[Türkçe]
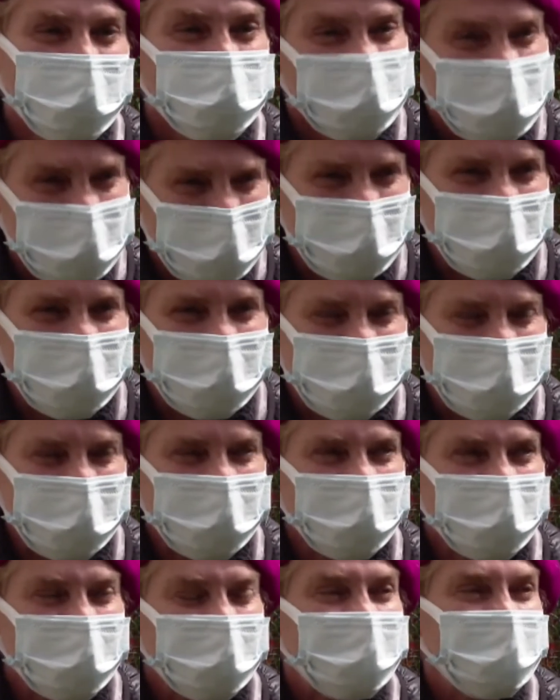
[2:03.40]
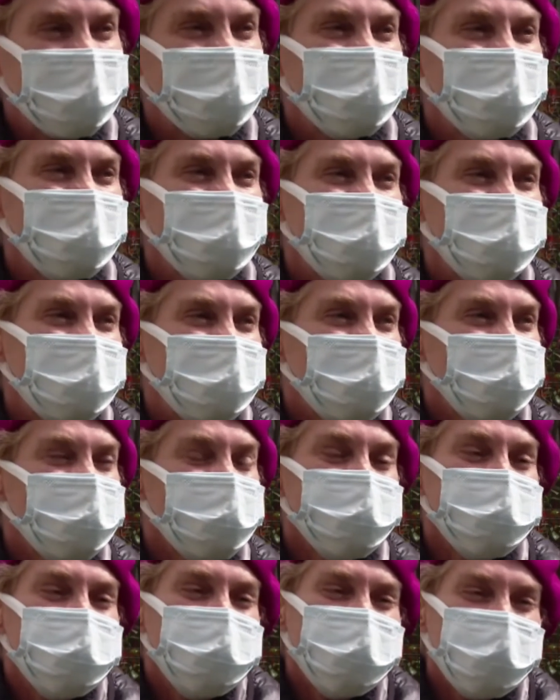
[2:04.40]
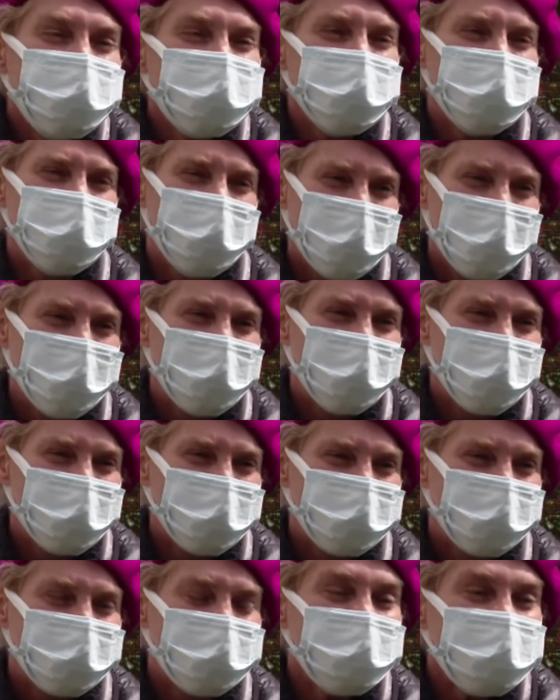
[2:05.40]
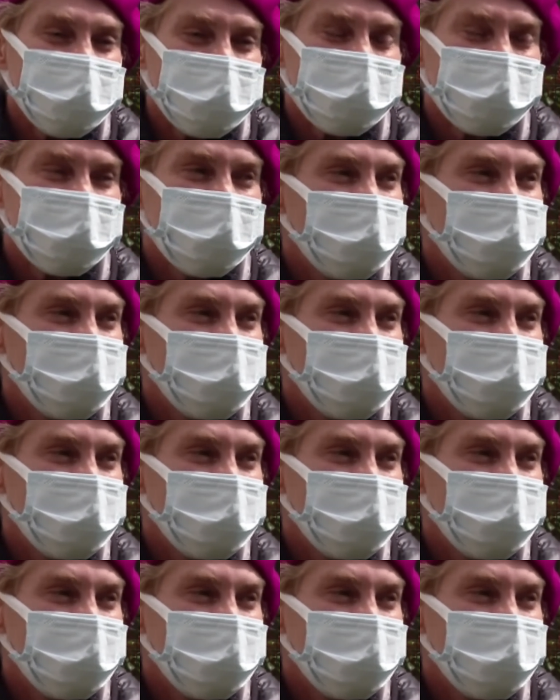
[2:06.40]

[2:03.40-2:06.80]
ki bize geri. Bu büyük bir konfordu. Biz